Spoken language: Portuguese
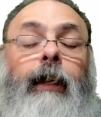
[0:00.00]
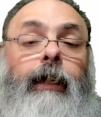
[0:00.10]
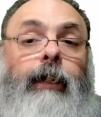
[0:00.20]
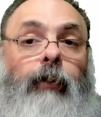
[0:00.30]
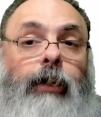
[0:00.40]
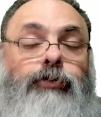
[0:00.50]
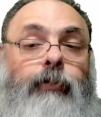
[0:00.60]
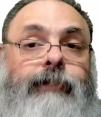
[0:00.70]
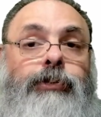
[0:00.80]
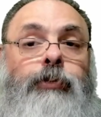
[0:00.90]
E
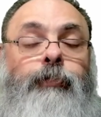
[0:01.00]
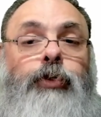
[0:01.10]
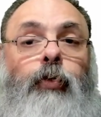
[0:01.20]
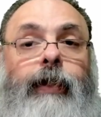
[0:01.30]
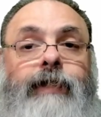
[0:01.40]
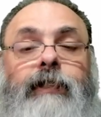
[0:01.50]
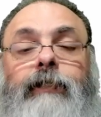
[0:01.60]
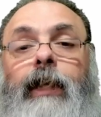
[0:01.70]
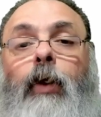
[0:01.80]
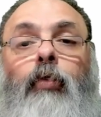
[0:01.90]
lógico, esse tipo de coisa
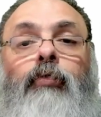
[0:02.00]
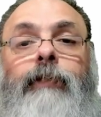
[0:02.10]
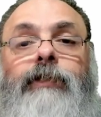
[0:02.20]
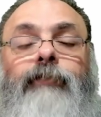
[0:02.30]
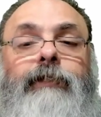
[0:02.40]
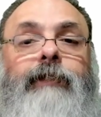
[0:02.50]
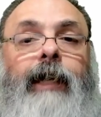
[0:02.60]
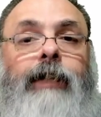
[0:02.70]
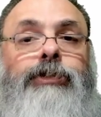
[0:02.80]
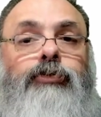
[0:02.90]
tem algumas
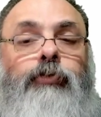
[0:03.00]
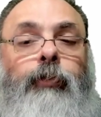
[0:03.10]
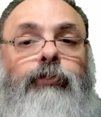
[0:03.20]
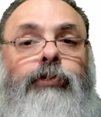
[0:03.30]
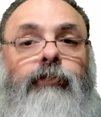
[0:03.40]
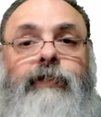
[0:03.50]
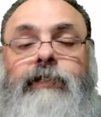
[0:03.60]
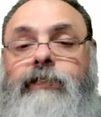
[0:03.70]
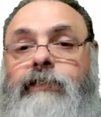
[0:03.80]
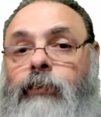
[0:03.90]
vantagens do ponto de
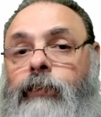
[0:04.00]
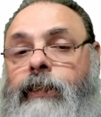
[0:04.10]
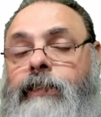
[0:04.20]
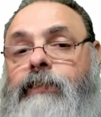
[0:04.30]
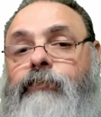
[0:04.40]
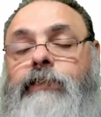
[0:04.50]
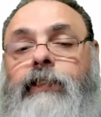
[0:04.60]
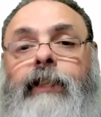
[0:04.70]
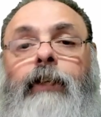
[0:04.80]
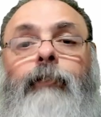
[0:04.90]
vista de segurança, você
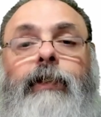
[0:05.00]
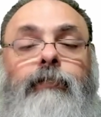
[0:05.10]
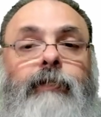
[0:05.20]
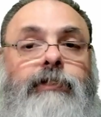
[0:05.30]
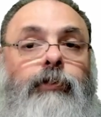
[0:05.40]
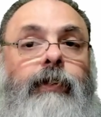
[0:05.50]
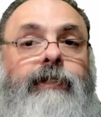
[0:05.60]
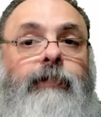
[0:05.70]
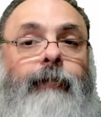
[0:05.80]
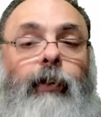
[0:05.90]
tem uma, uma,
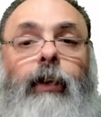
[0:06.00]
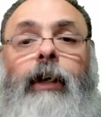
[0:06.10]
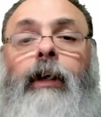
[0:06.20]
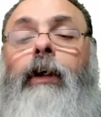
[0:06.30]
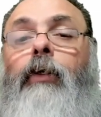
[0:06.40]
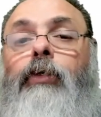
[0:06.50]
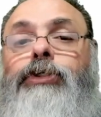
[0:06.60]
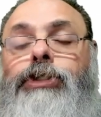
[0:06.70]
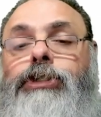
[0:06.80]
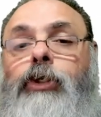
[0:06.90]
segurança maior.
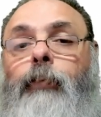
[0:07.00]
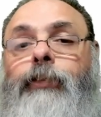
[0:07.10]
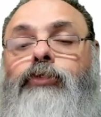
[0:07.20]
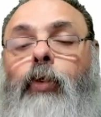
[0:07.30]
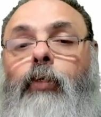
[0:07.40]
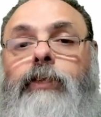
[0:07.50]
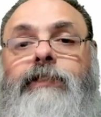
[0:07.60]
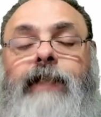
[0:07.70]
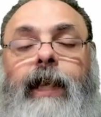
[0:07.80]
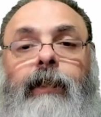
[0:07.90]
Hoje em dia o pessoal
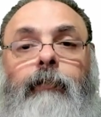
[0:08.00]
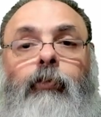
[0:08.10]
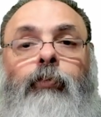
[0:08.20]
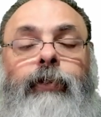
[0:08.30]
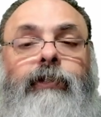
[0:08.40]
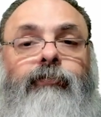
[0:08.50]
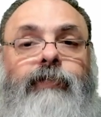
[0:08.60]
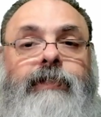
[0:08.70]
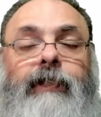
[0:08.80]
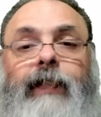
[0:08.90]
consegue com muita
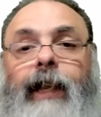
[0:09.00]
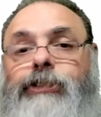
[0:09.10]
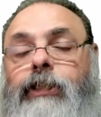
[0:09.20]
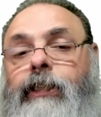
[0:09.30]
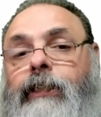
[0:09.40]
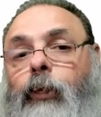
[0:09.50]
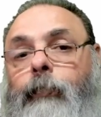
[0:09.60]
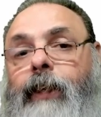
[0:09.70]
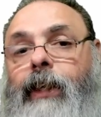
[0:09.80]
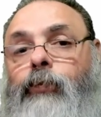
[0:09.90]
facilidade ir na
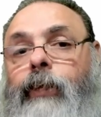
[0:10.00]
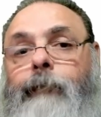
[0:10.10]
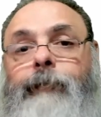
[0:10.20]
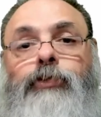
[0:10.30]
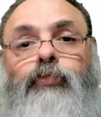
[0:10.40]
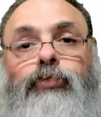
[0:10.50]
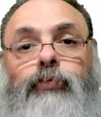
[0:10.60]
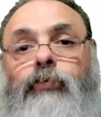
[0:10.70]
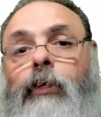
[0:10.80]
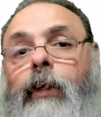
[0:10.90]
operadora e pedir um,
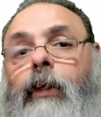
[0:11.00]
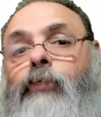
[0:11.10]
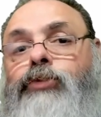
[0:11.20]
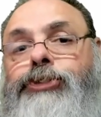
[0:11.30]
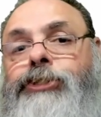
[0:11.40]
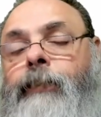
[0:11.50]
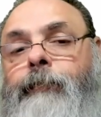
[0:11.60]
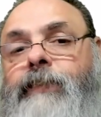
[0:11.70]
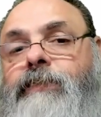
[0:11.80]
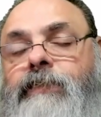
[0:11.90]
um, um
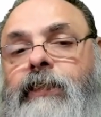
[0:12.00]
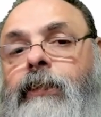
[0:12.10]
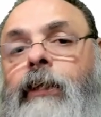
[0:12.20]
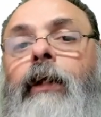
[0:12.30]
chip SIM